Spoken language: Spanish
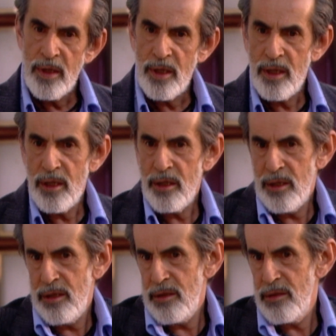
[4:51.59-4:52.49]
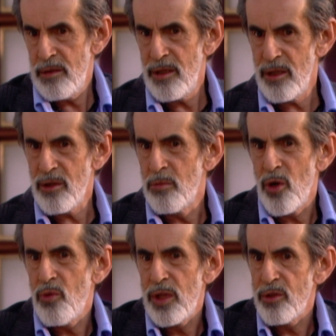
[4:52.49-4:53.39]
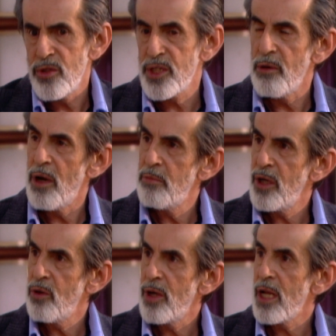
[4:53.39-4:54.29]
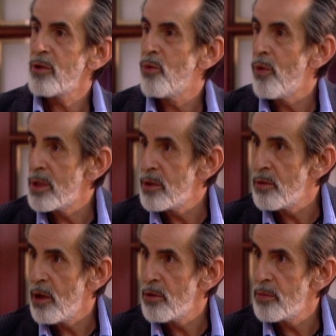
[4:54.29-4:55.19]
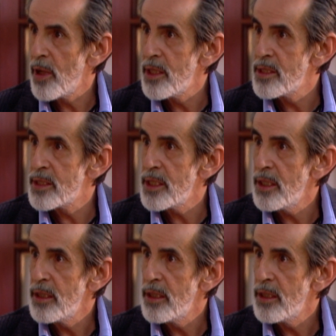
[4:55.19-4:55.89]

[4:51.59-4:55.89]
¿Y, cómo cuándo se va a mejorar? ¿Cuándo va a volver en sí?